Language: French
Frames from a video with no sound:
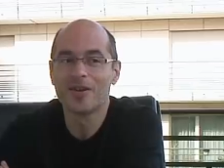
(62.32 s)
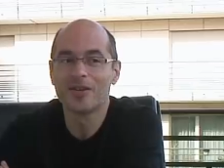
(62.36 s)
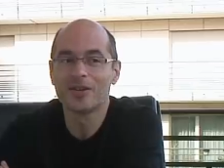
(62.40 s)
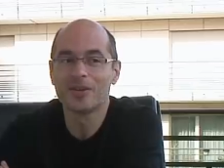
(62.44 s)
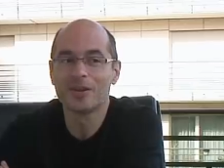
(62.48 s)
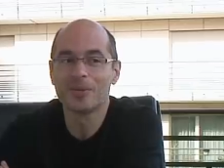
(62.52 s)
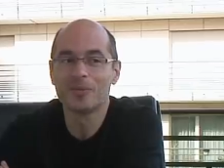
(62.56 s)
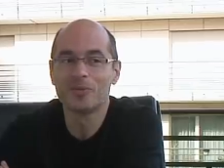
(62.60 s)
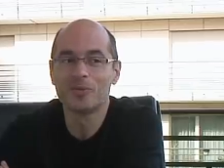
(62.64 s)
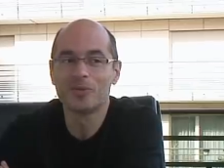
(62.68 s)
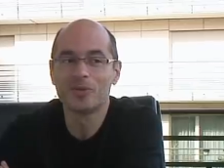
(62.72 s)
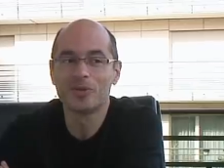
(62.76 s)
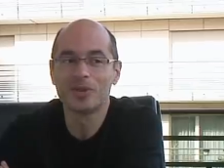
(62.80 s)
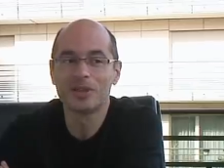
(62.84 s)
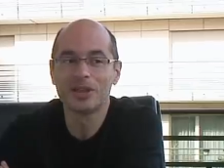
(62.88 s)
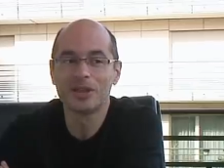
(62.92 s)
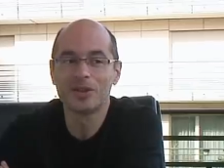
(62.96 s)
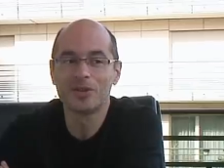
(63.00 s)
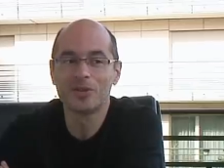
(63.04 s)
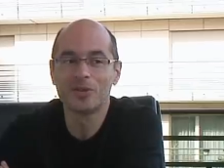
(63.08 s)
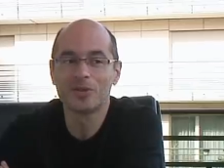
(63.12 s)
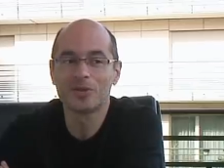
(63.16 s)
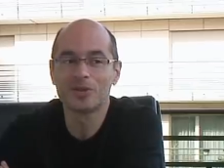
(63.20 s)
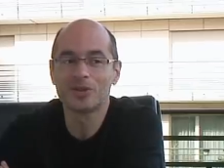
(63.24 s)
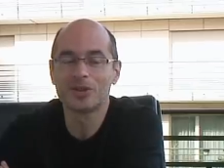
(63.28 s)
Alors il y a mon
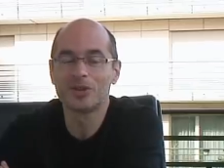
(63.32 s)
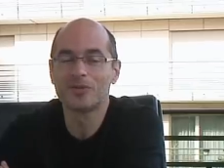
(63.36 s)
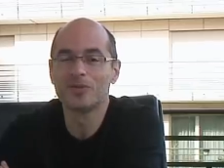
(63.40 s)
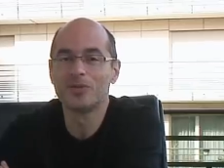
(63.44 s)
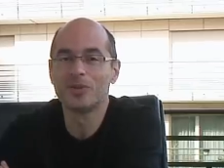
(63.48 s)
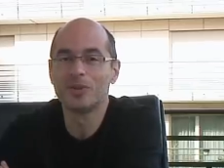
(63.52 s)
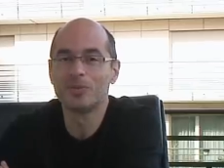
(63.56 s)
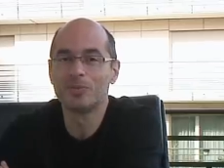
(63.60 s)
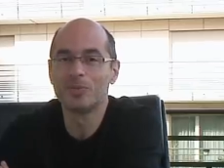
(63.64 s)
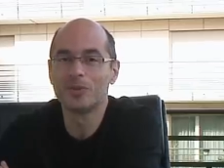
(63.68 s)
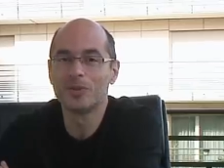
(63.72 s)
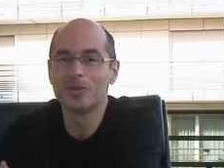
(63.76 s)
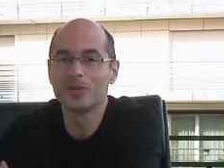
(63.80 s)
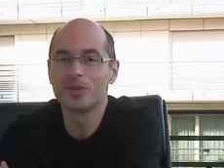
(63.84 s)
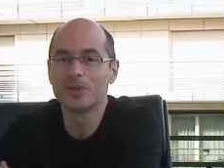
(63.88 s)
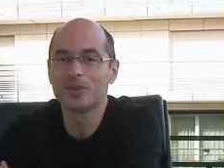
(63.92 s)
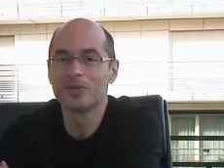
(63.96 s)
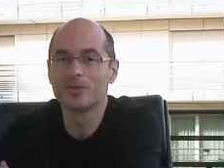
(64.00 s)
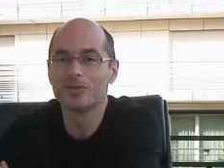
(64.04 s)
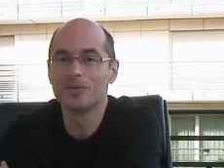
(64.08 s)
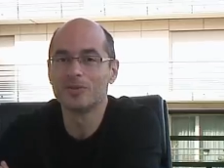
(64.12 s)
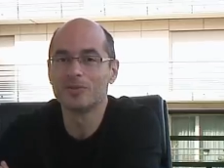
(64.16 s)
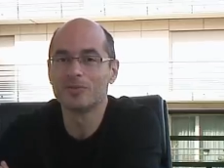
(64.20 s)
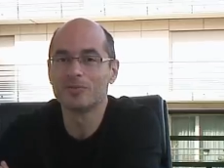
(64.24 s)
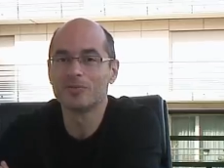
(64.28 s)
rédacteur en chef de l'époque
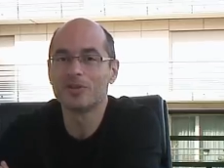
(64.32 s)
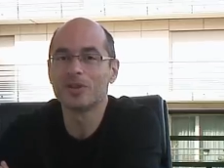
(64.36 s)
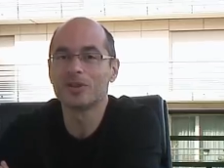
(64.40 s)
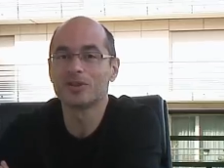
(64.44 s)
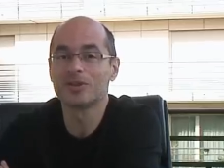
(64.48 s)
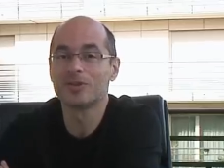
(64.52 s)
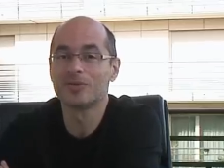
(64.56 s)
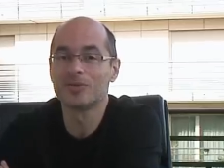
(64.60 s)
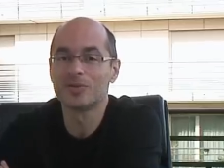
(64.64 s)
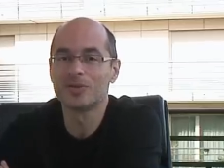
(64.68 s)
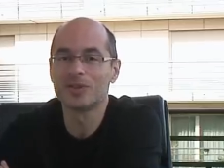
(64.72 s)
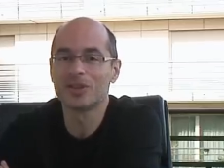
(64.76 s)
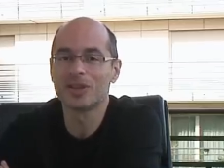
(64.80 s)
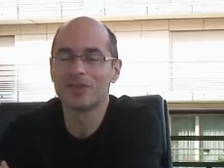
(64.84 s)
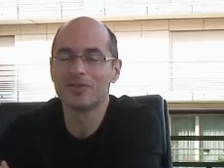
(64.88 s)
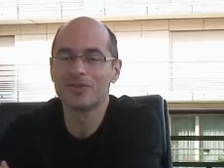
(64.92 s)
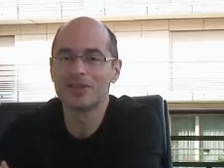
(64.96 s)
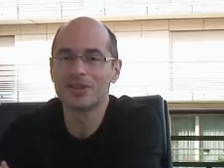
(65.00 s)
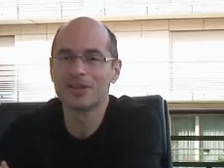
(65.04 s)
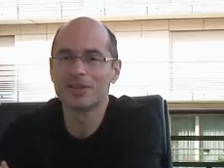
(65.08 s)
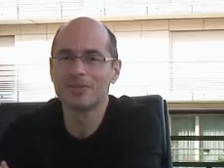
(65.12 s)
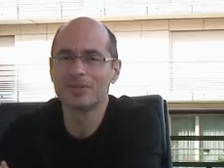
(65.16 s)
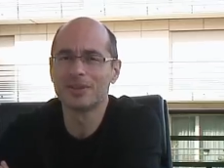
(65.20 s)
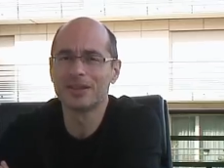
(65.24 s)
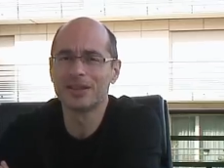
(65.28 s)
qui est venu me voir, chef de
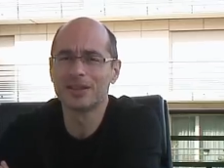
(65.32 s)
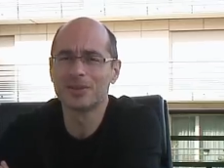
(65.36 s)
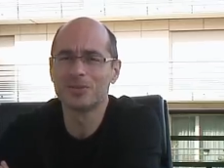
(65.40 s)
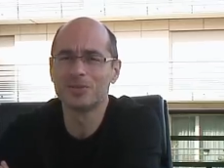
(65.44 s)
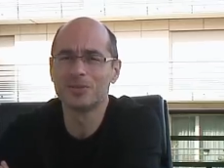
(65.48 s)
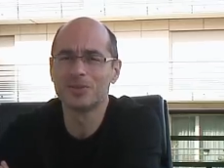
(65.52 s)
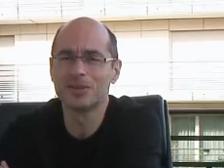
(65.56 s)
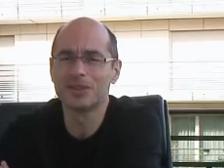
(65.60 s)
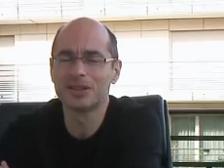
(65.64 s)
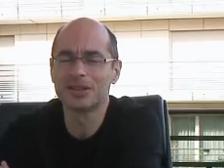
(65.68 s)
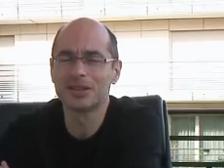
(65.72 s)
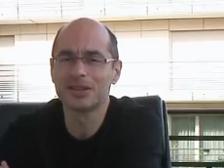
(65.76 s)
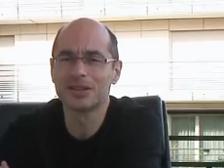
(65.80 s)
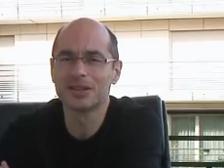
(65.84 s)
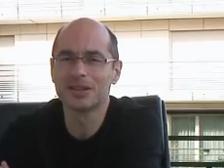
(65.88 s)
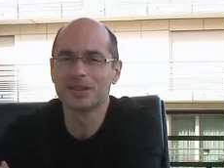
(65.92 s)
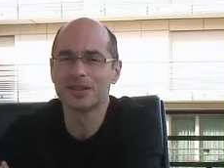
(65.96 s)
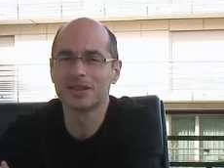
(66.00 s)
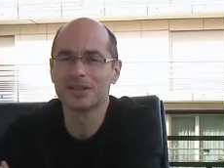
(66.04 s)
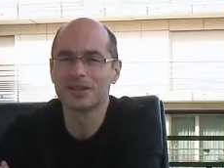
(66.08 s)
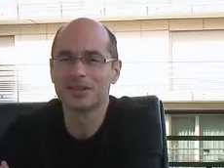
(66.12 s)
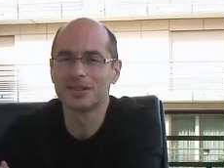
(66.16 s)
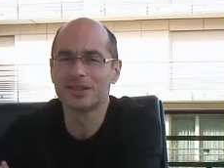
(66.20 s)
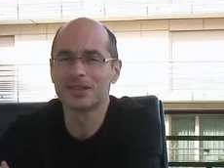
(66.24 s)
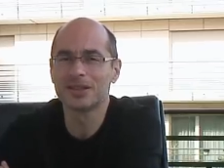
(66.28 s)
service, qui m'a dit écoute,
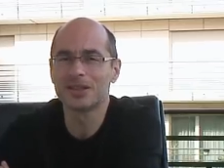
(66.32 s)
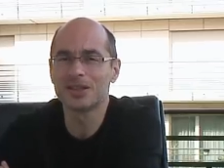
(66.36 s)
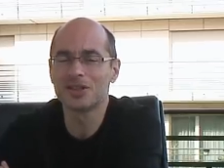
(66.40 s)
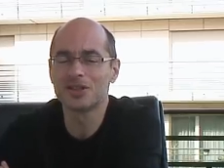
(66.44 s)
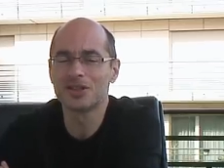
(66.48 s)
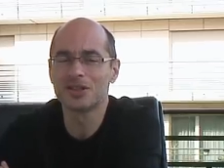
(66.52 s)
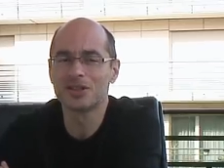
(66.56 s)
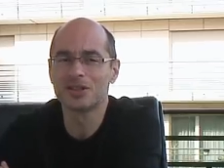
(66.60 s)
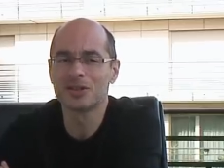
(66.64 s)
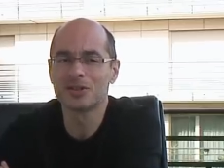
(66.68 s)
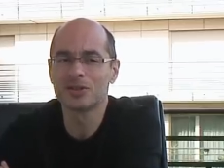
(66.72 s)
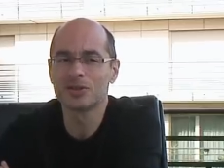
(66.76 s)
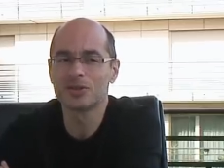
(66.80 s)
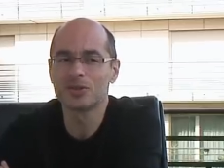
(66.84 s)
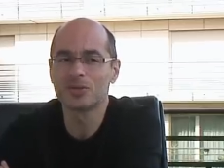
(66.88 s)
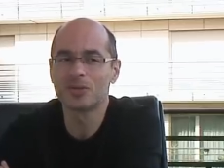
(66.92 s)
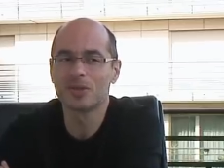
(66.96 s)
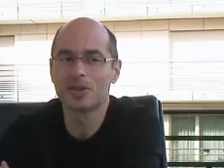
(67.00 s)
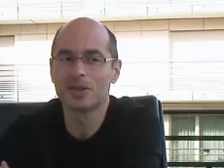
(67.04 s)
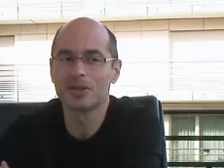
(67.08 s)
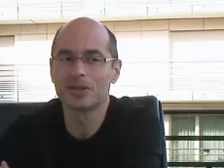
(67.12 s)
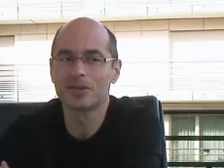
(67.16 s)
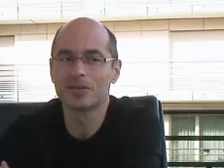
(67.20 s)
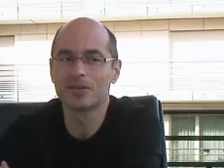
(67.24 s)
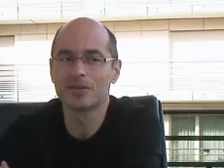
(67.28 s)
c'est très gênant, je
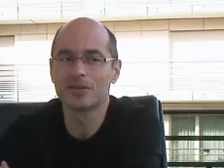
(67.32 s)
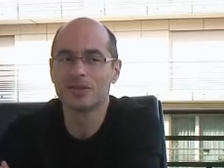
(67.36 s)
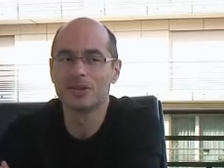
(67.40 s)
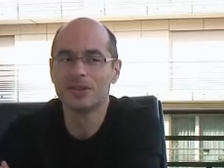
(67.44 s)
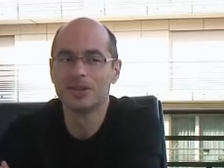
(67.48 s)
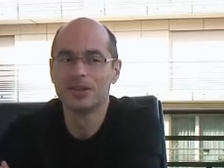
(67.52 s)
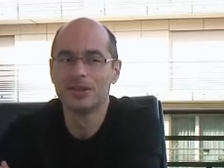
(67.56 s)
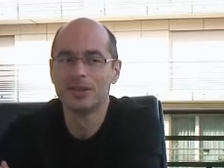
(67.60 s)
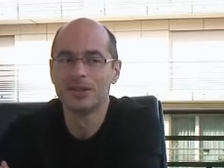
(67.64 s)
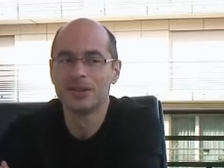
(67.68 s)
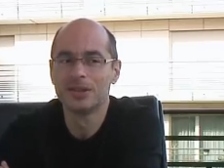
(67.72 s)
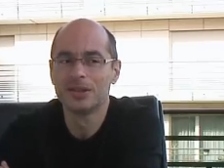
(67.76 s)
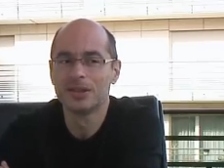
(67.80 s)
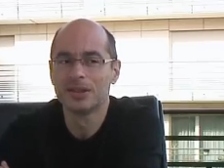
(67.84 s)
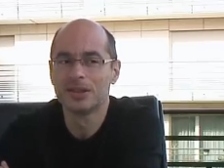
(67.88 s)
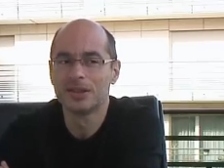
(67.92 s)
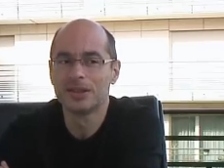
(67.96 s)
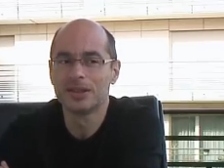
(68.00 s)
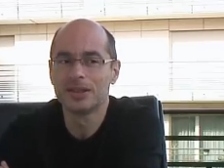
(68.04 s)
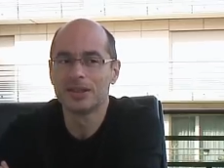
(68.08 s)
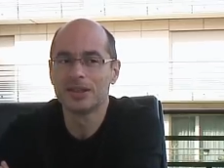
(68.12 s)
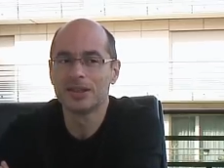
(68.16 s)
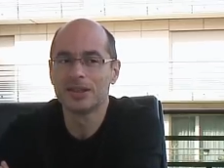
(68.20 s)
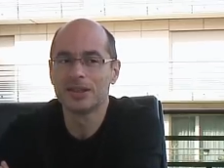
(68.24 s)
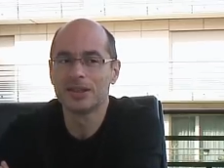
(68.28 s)
crois que
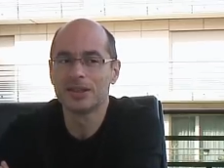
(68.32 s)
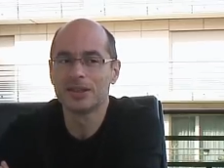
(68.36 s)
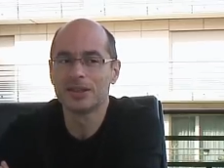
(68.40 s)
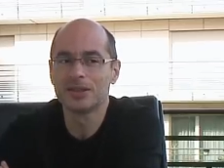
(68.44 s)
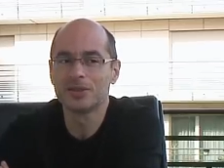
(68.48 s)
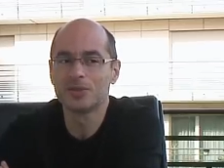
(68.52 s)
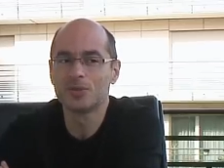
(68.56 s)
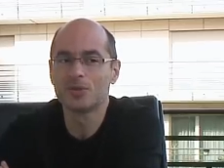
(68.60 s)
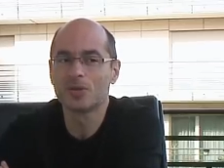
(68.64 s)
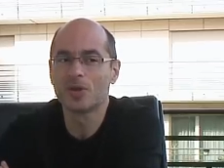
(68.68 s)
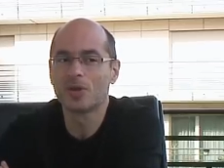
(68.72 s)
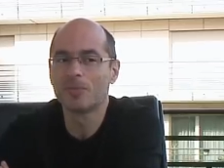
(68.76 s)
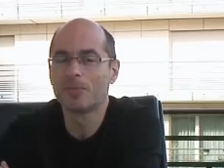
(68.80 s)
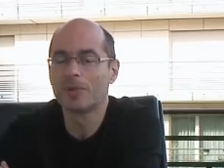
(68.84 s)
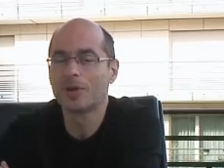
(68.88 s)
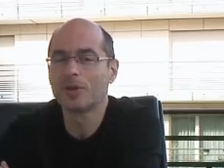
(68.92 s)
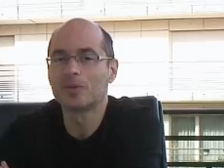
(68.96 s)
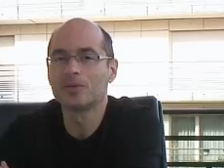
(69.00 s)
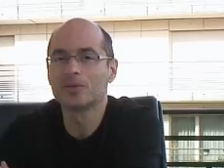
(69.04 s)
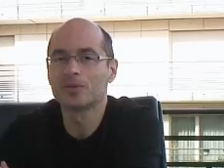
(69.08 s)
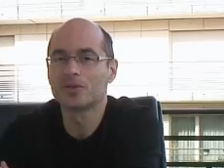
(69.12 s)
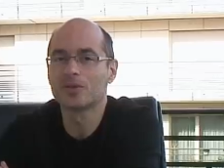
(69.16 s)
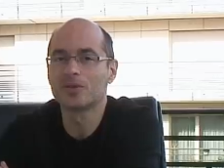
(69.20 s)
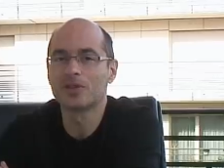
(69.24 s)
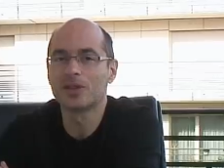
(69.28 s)
tu tu te rends pas
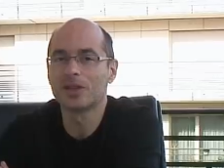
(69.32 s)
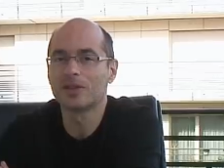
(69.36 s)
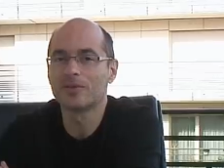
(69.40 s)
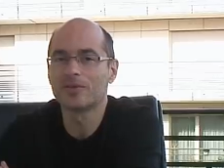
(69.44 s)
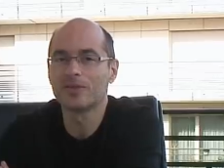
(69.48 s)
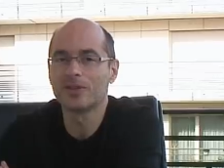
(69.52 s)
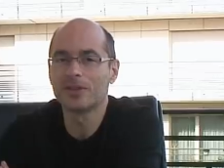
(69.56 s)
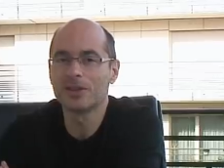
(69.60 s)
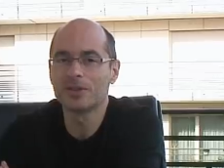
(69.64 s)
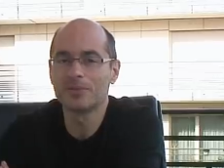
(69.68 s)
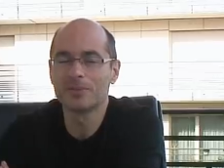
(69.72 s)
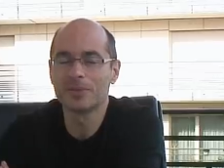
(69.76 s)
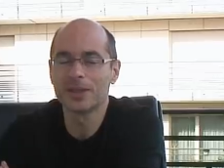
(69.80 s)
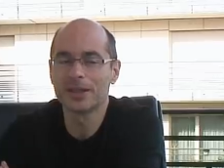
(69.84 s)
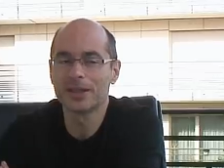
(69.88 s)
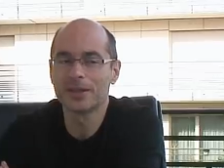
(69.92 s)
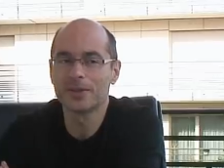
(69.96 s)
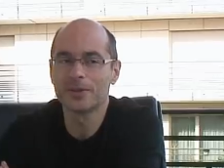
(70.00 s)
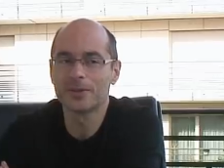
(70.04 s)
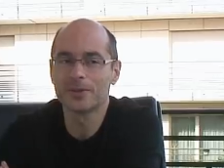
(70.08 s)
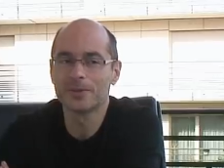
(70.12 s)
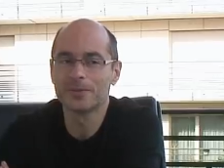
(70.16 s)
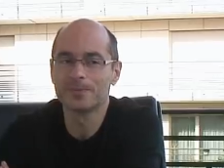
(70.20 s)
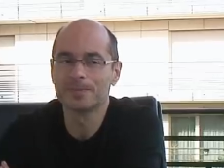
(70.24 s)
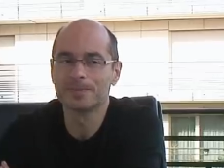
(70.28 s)
compte de ce que tu as fait,
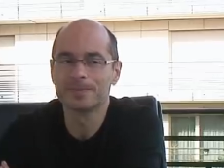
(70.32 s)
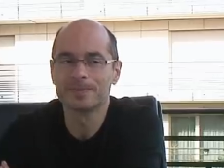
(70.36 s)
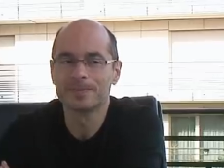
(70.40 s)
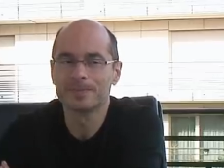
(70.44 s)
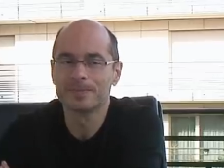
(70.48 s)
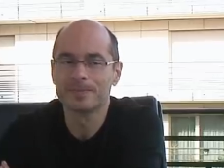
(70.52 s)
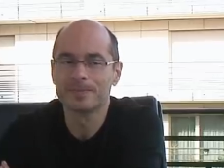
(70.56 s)
mais euh,